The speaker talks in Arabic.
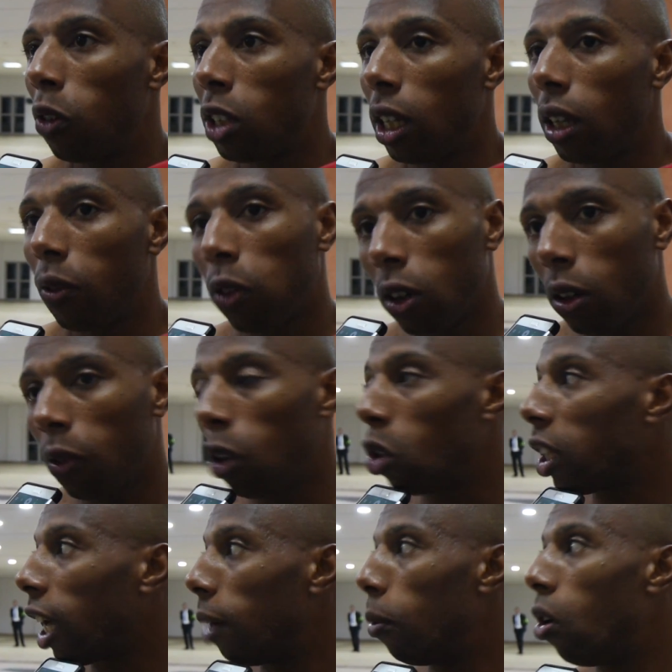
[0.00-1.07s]
في, فلونتريمون
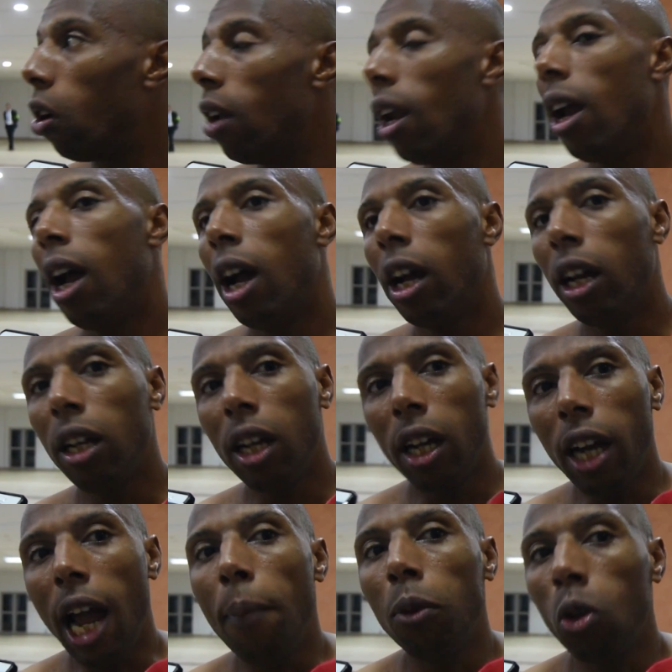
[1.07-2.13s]
لونتريمون
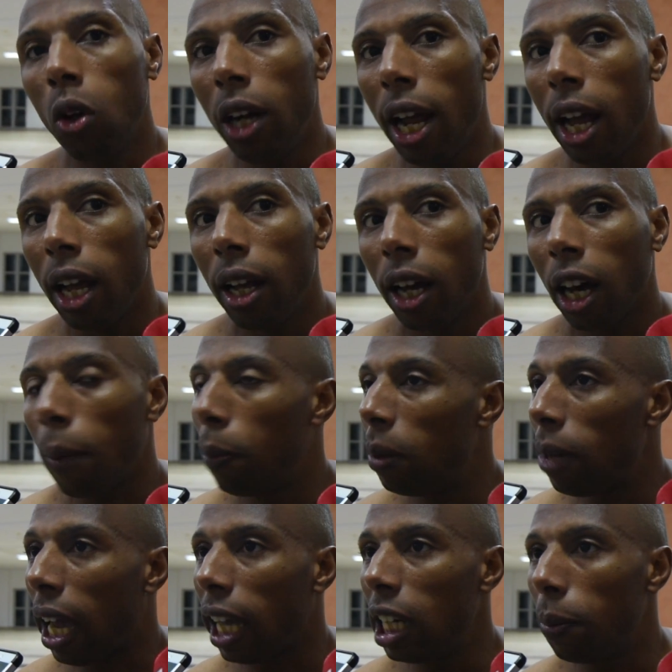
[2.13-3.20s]
آه، الحمد لله
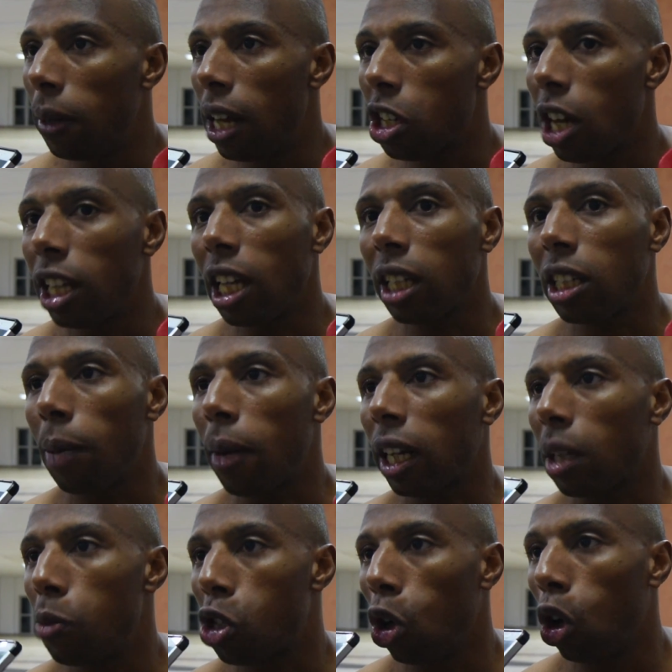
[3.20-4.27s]
ربي ما خيبناش هذا
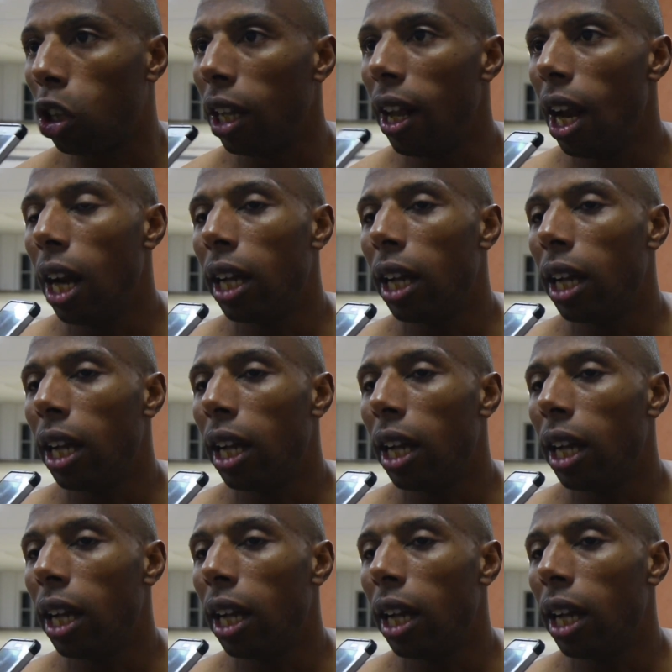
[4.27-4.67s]
ثمره المجهود